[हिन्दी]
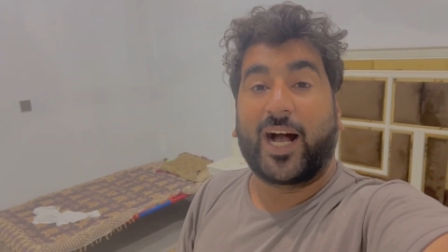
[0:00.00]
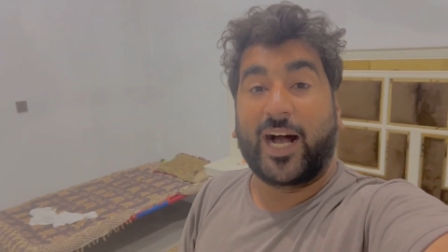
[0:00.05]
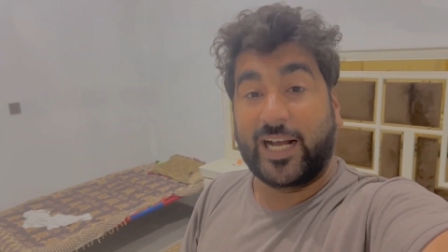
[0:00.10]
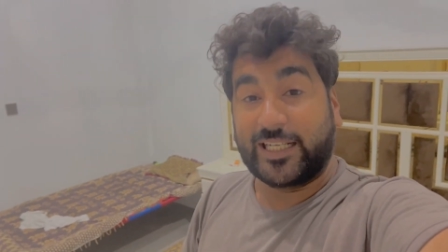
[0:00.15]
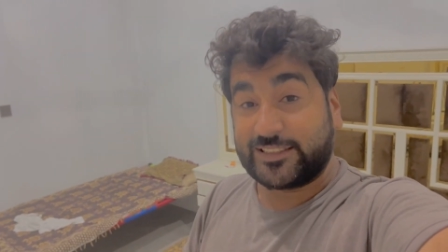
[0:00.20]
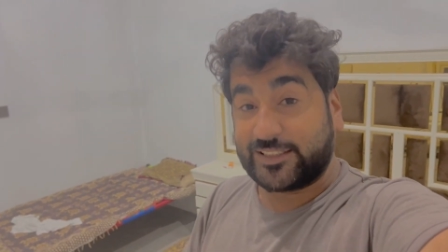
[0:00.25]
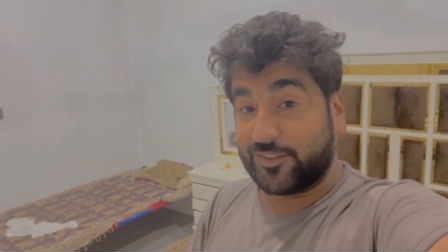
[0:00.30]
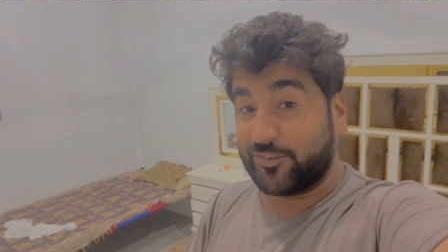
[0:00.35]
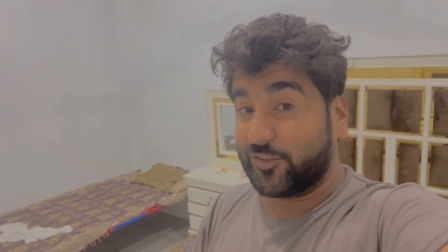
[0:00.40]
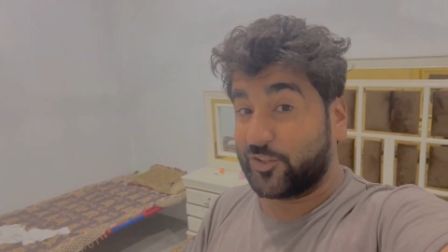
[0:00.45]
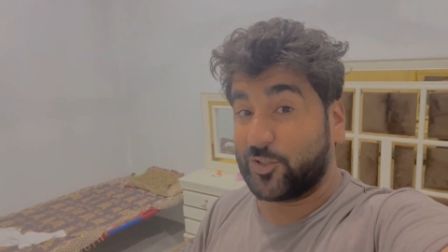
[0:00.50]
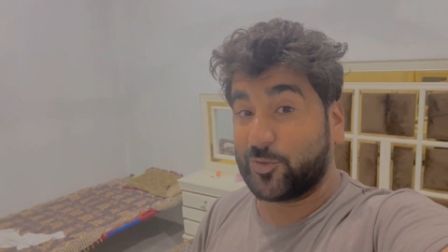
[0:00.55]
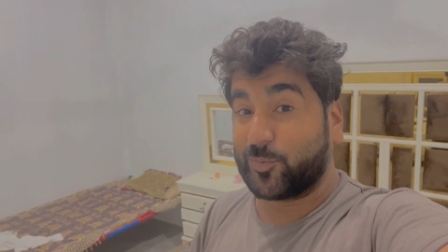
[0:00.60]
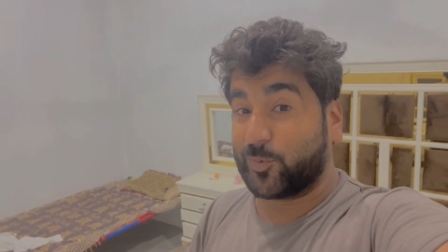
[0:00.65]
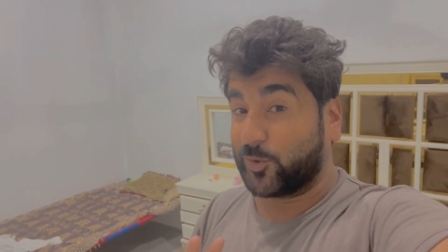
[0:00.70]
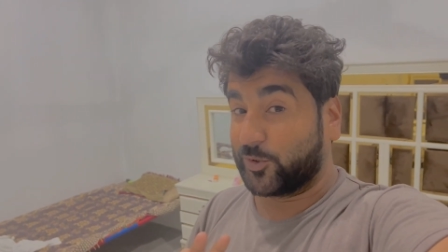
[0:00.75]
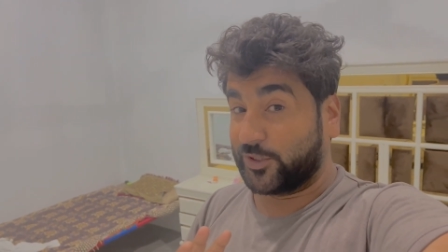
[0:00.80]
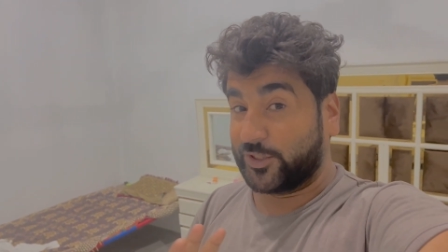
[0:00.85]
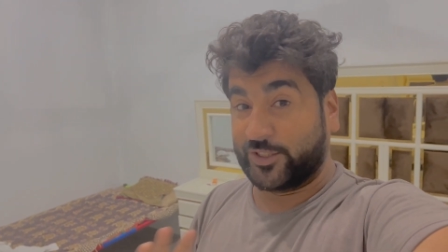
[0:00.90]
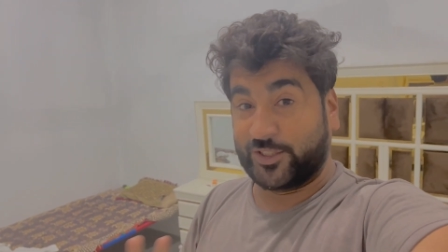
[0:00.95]
आज की वीडियो
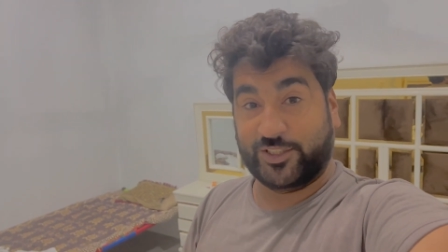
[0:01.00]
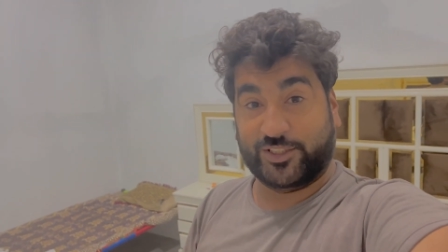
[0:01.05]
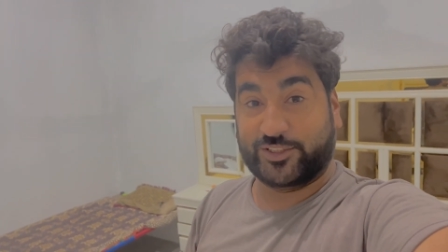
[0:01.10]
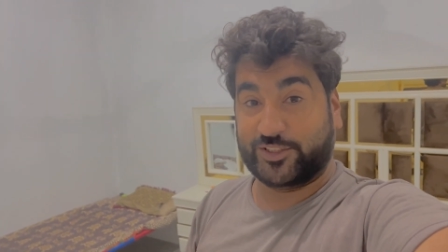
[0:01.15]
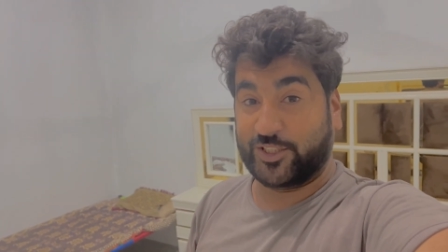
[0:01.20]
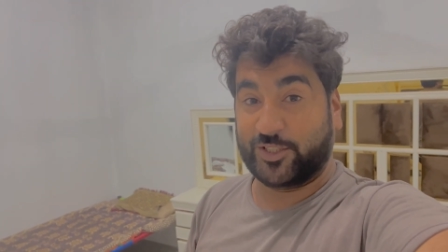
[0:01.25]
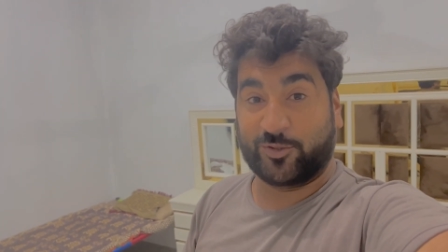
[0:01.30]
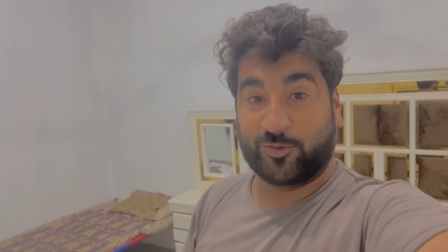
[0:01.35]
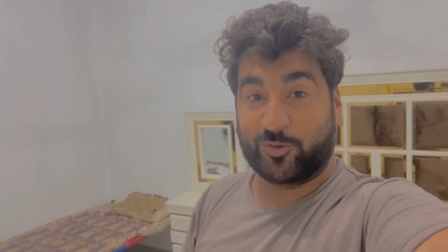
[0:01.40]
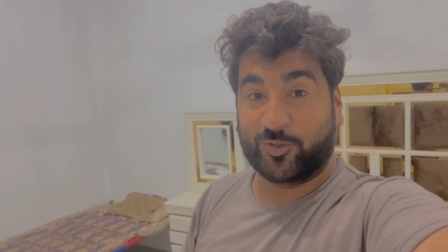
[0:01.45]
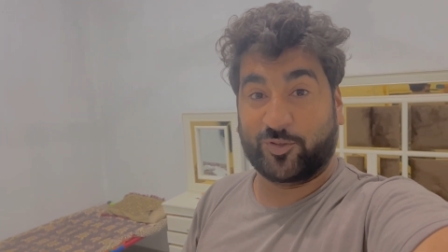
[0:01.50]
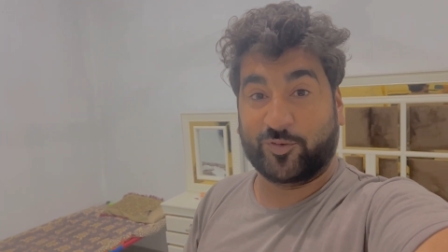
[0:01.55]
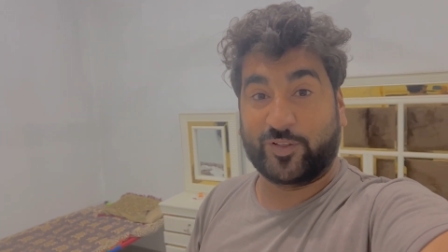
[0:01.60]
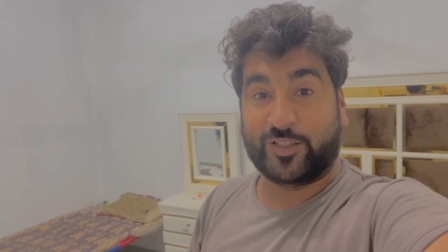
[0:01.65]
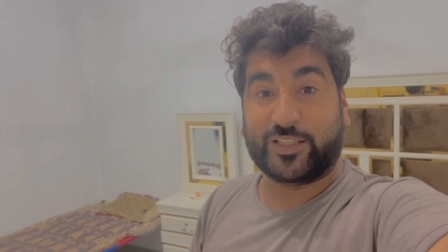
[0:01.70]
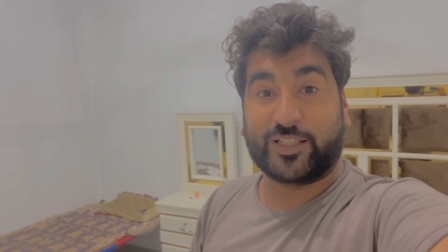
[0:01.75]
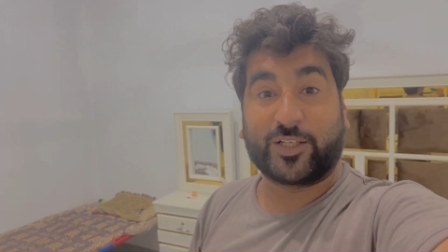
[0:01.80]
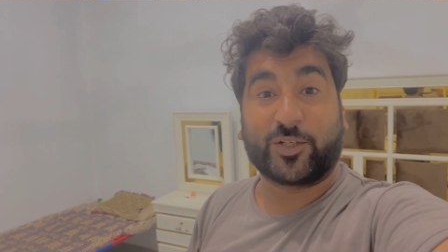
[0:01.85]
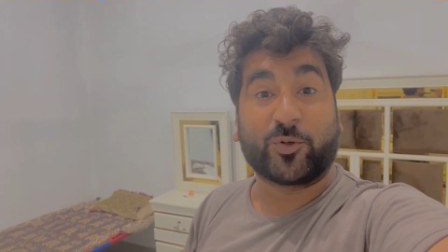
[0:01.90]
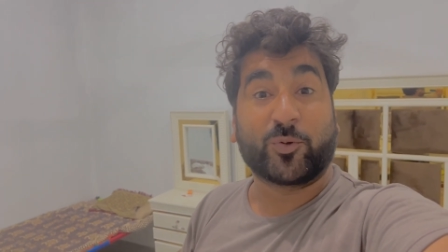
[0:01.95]
बहुत इंटरेस्टिंग होने
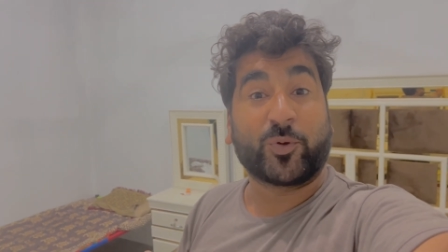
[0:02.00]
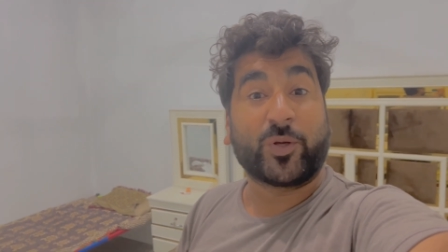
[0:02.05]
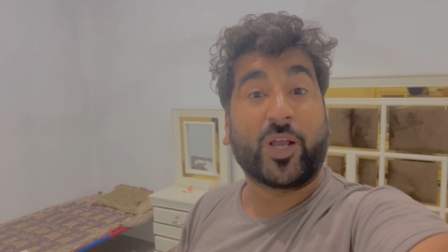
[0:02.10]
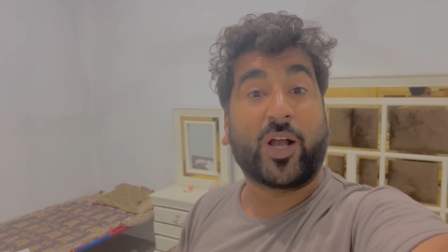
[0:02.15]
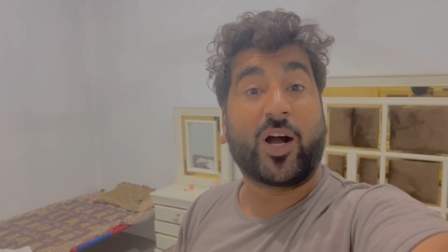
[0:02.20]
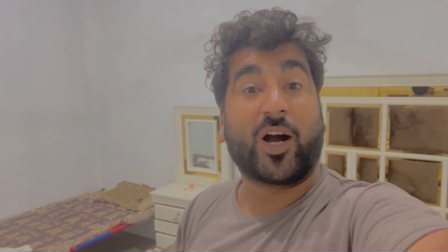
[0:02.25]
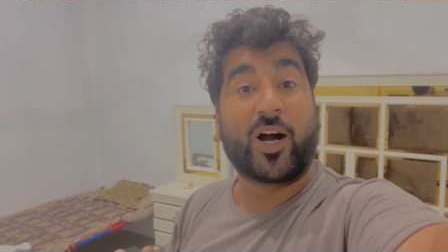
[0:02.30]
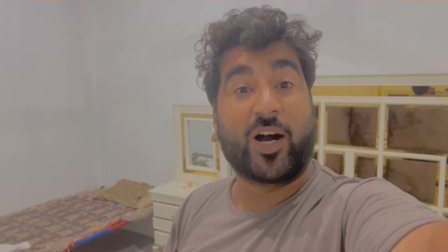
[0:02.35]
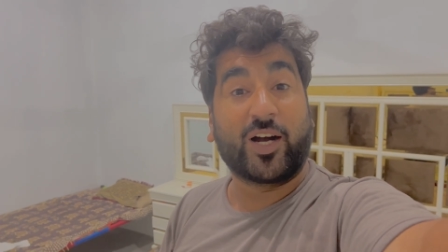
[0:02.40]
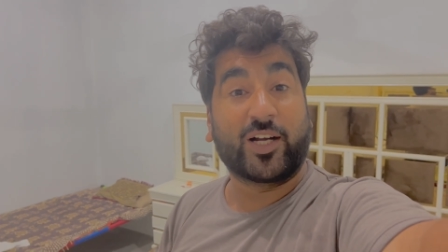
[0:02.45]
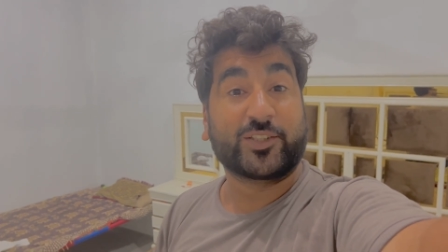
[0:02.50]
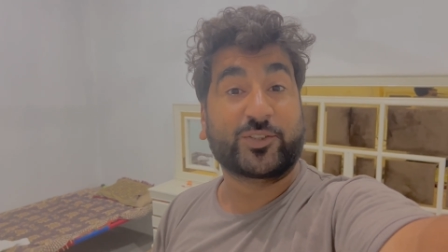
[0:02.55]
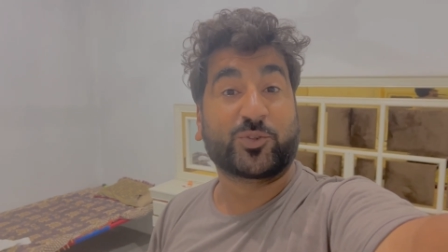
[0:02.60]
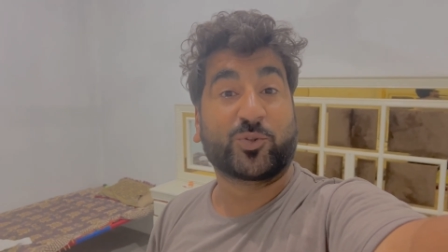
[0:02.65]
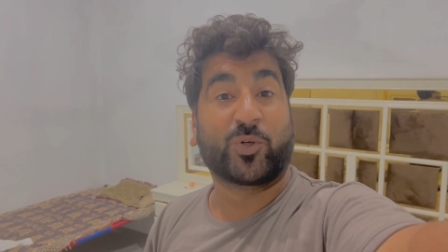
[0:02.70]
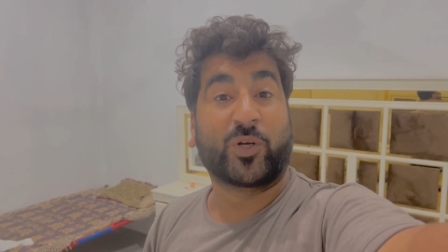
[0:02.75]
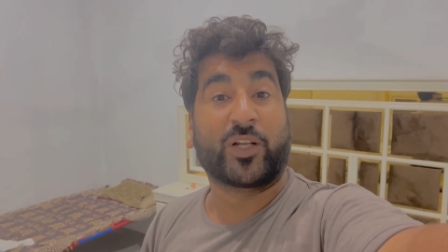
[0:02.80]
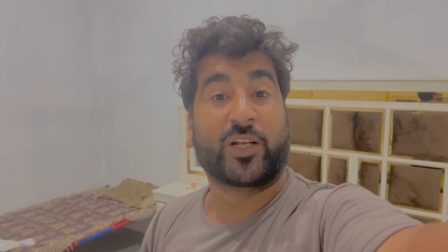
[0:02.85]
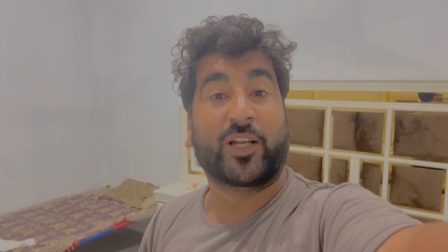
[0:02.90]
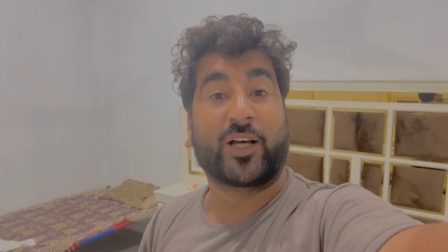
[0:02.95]
वाली है क्योंकि आज
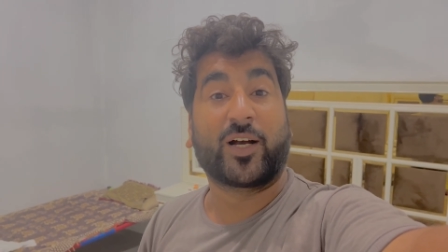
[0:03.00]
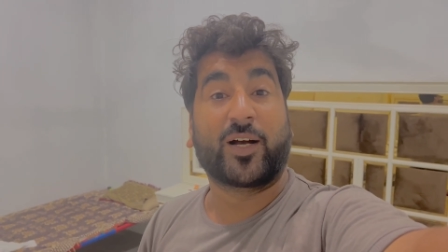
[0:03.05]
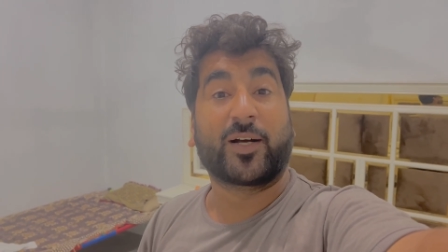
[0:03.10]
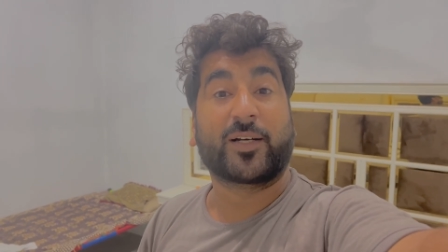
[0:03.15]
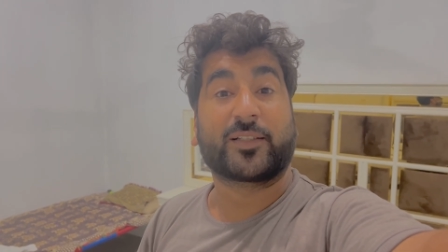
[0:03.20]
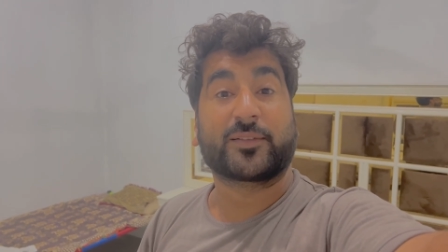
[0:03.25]
जो है ना